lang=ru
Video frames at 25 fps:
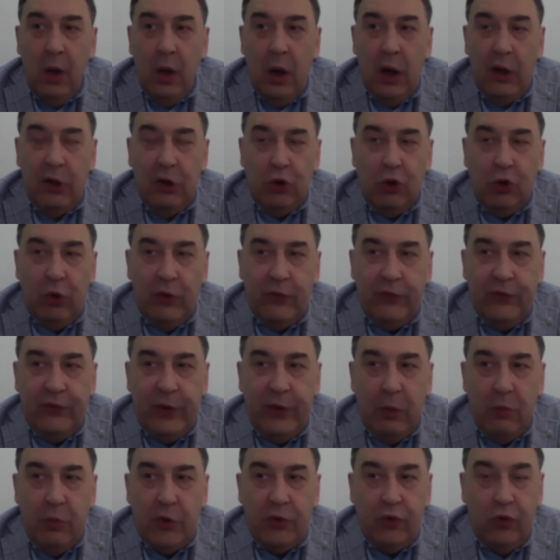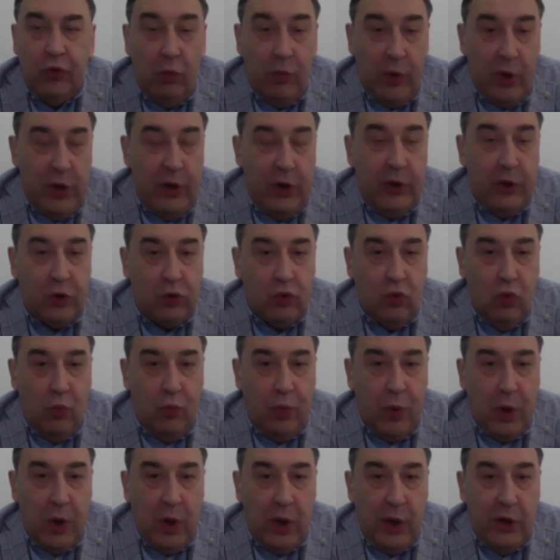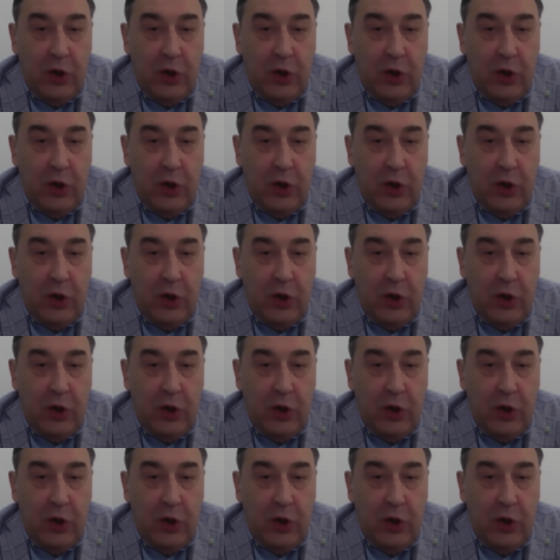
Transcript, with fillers: а не только в стоимостном, они резко упали.